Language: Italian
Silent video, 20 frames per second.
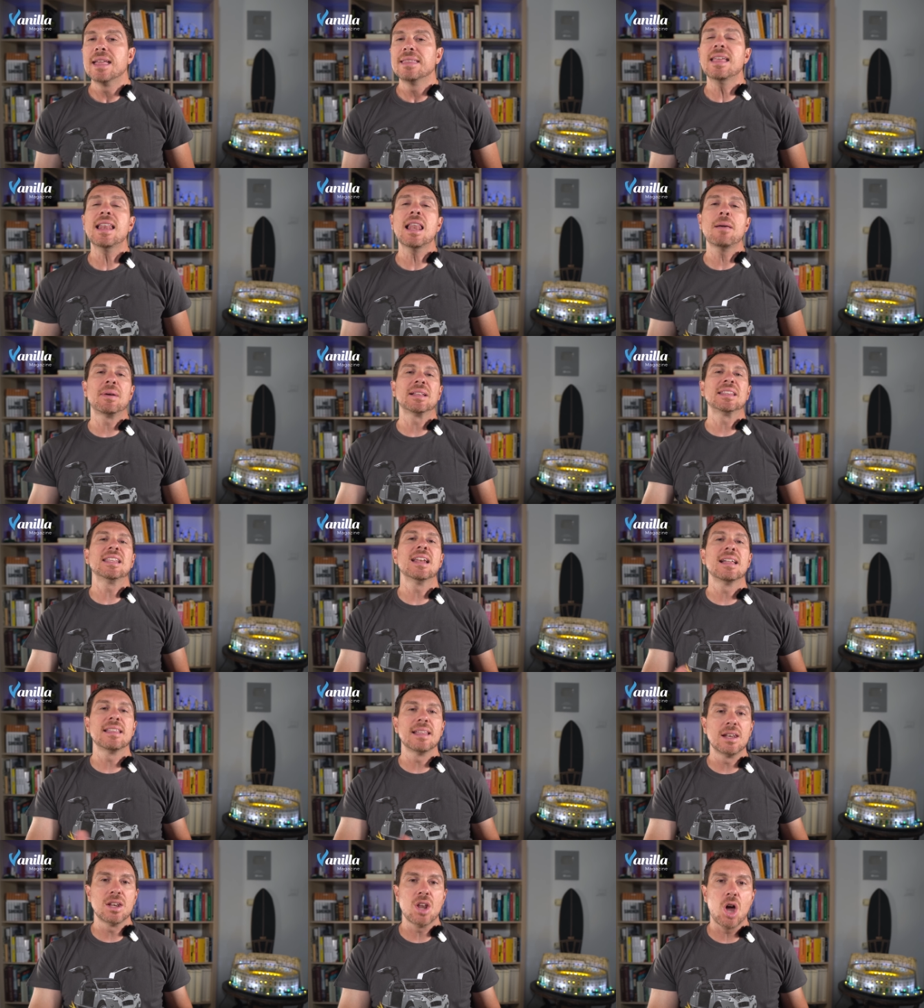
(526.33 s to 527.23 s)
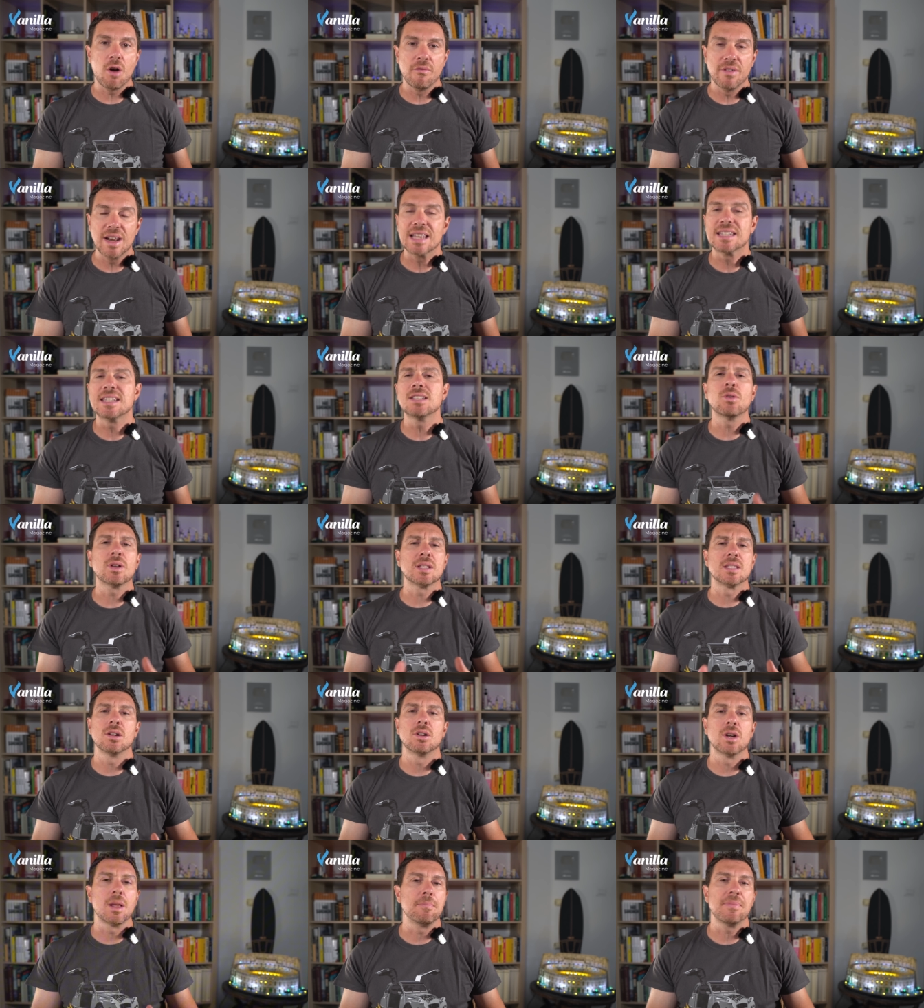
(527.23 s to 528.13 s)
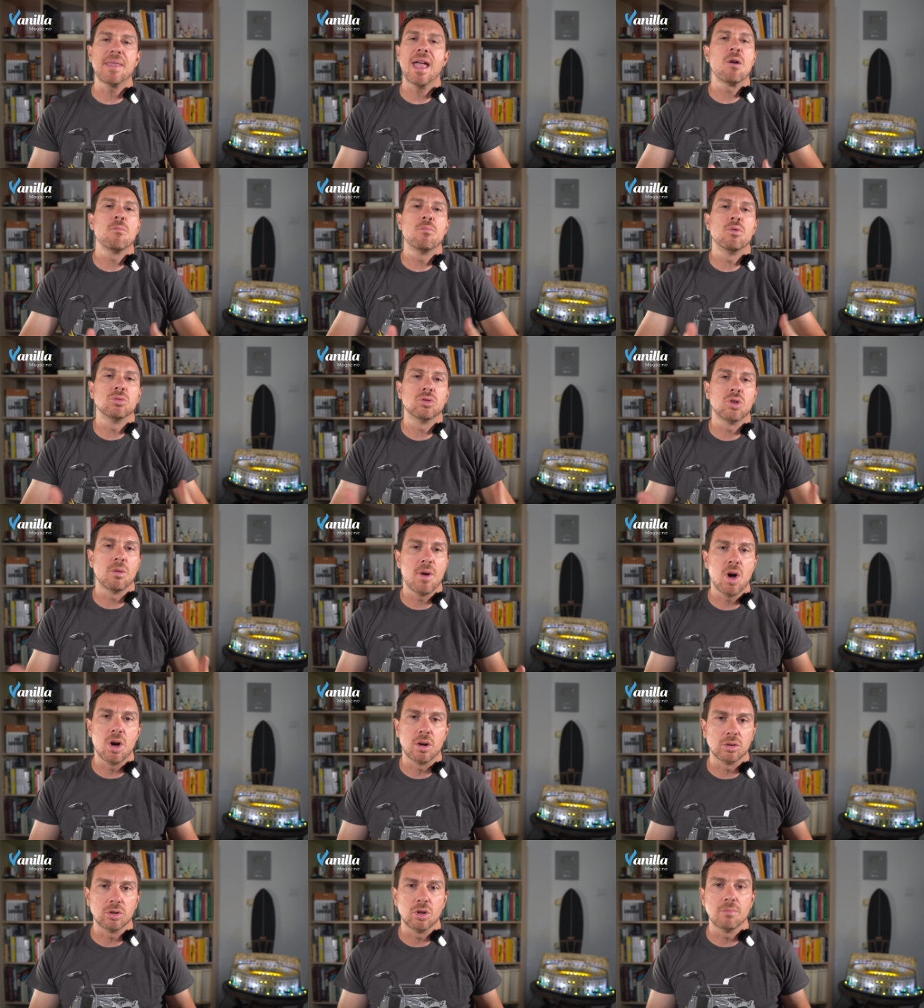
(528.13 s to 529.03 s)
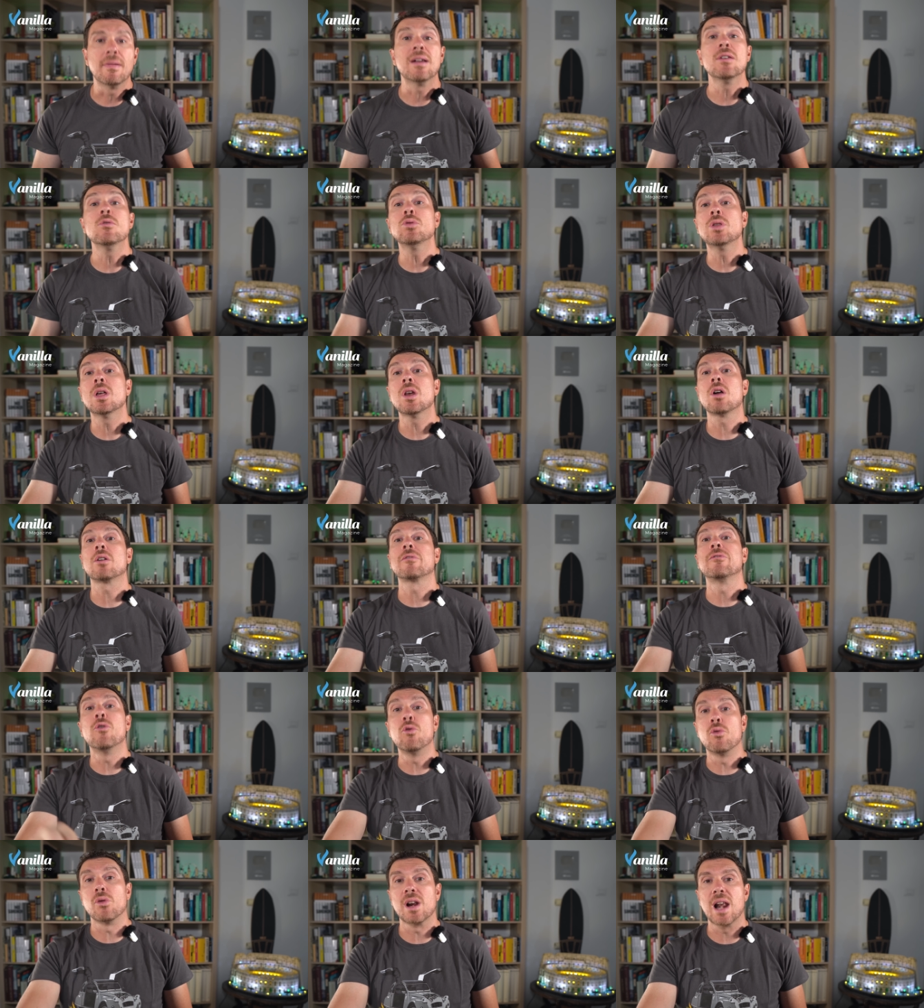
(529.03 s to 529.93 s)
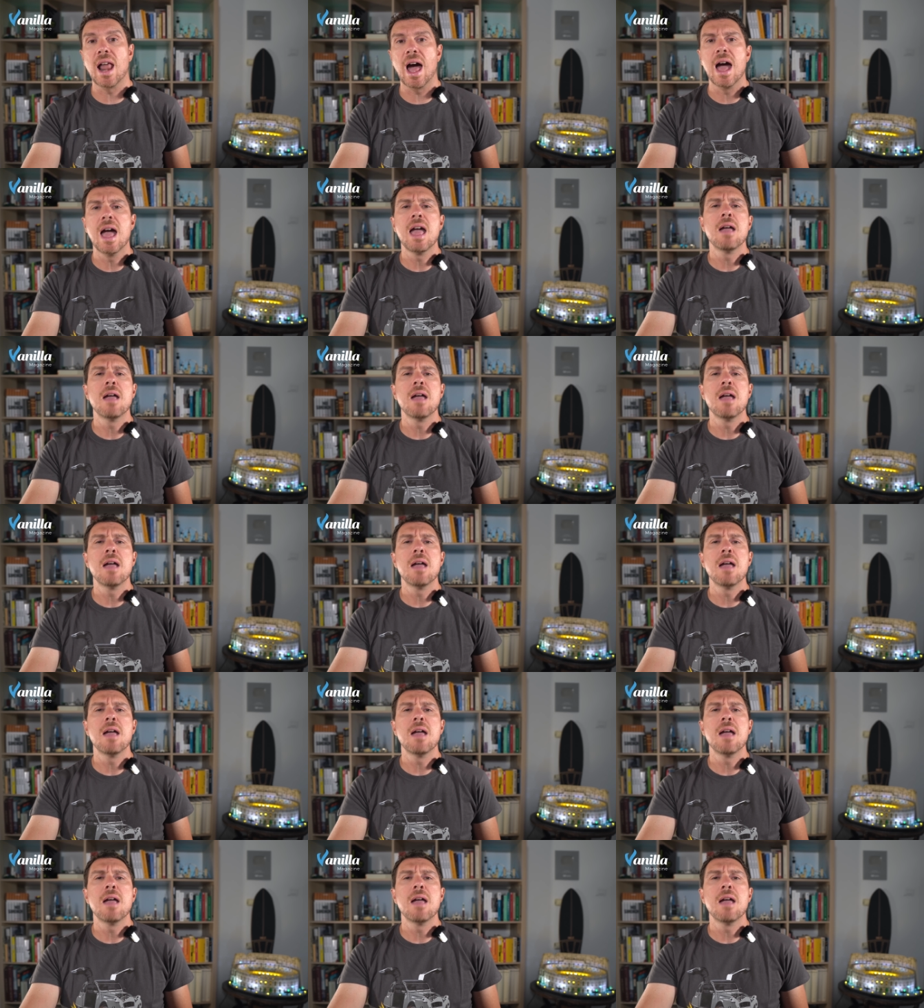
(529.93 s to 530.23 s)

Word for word: Nella mattina del 9 la situazione è un punto morto, ma Ludenorf urla